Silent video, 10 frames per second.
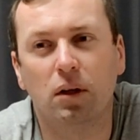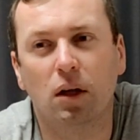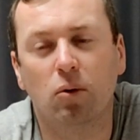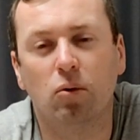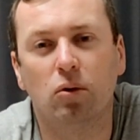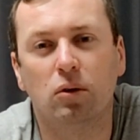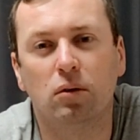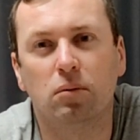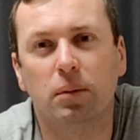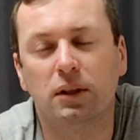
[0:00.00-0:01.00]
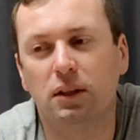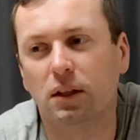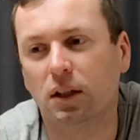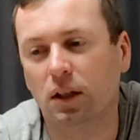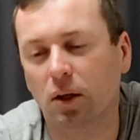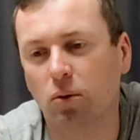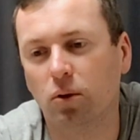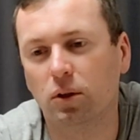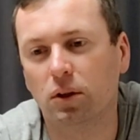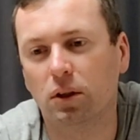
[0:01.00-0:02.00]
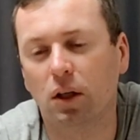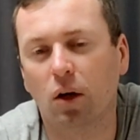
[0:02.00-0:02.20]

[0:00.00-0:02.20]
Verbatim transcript: как он подсел на наркотики,